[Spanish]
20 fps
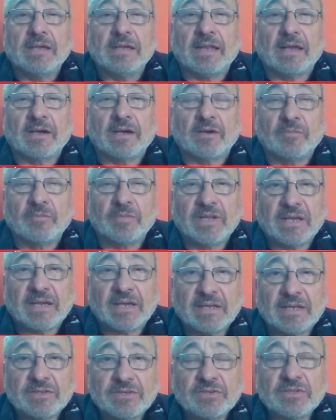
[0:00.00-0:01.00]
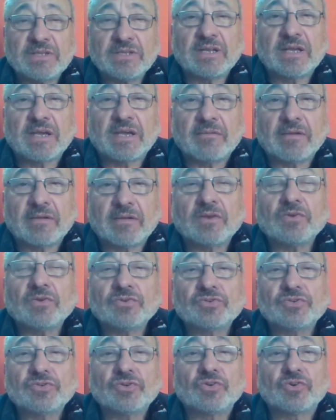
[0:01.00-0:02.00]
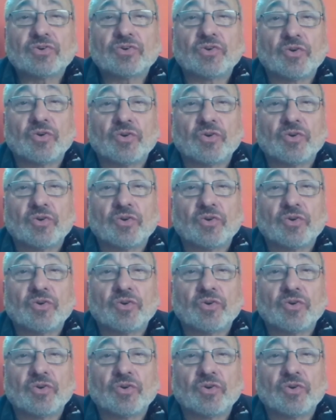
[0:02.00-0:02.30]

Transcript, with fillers: Y la comunicación tiene que ver no solo con